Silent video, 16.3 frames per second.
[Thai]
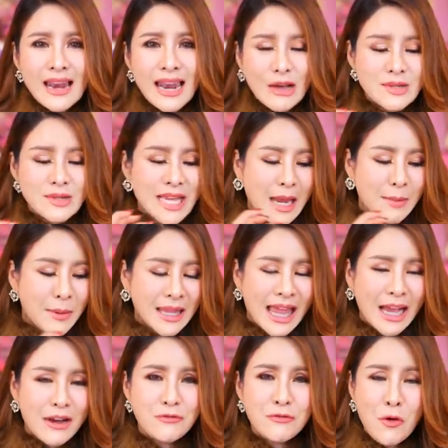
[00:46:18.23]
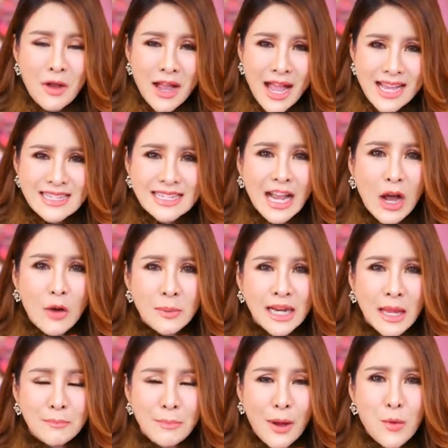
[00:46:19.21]
แล้วใส่พลังโฟกัสเข้าไป
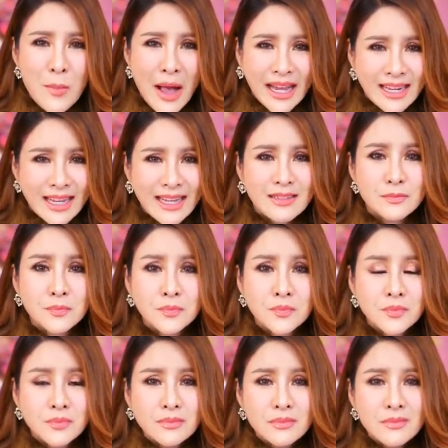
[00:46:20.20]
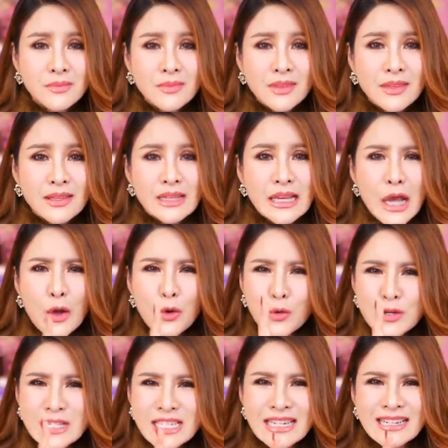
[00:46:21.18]
ในเป้าหมายนั้น
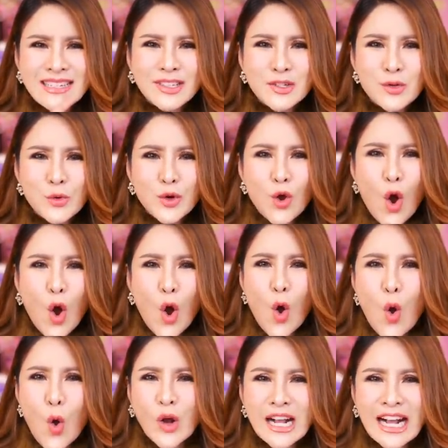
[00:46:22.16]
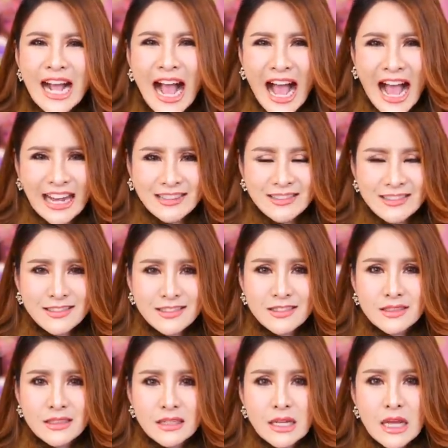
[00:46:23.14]
คุณจะดึงดูดโอกาส
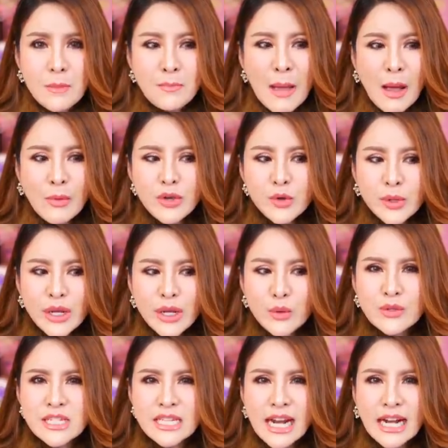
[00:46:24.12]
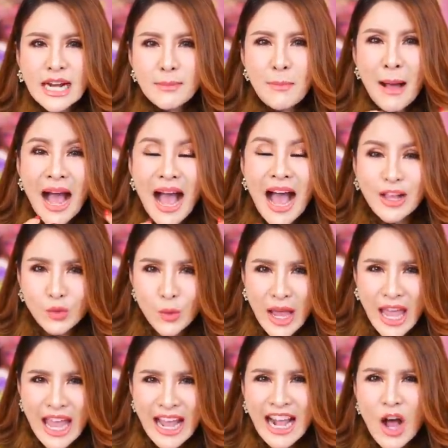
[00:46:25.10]
แปลว่าอยู่ดีคุณจะพาตั
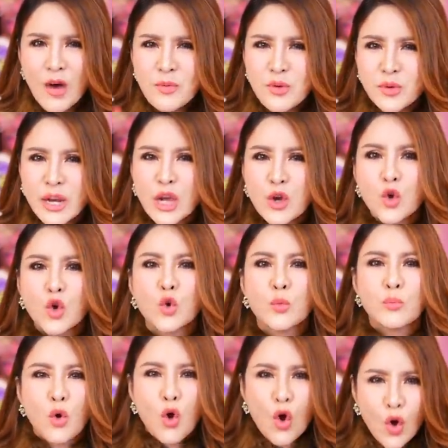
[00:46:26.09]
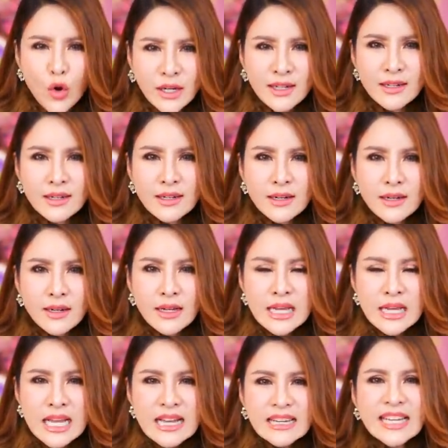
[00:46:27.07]
วเองเข้าไปอยู่ในกลุ่มคน
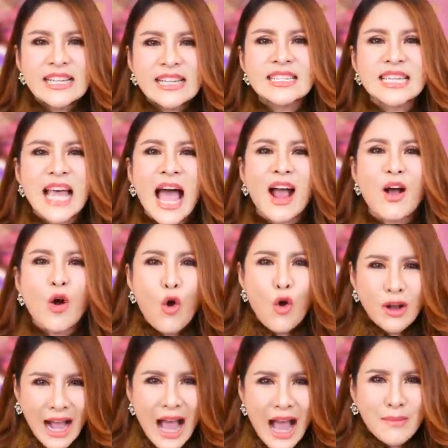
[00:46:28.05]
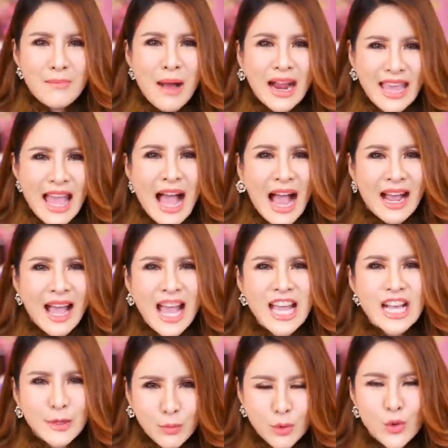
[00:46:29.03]
ที่สร้างโอกาสบางอย่าง
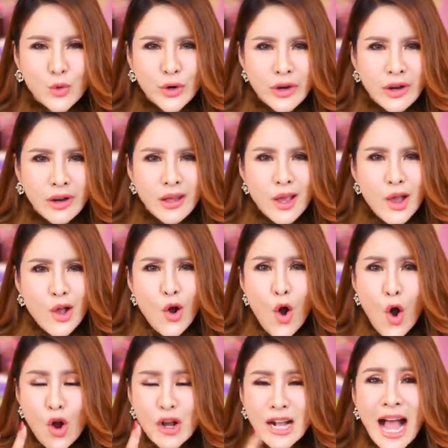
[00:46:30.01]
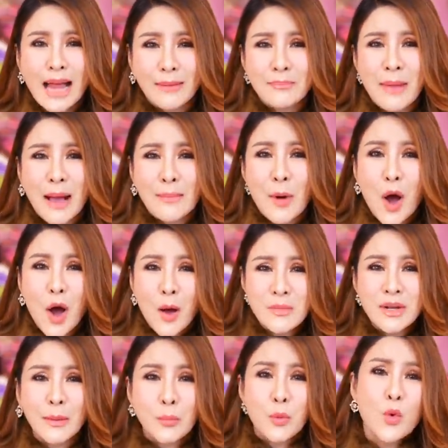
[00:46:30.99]
ให้กับคุณโอกาสมาพร้อ
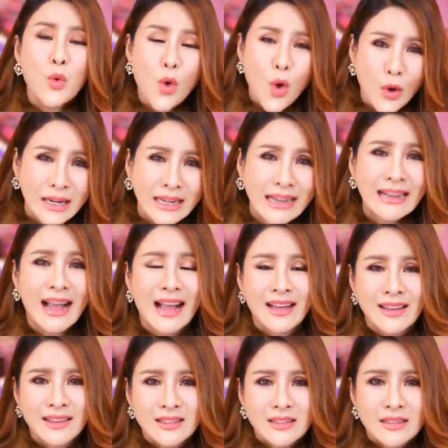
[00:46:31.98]
มกับผู้คนนะคะ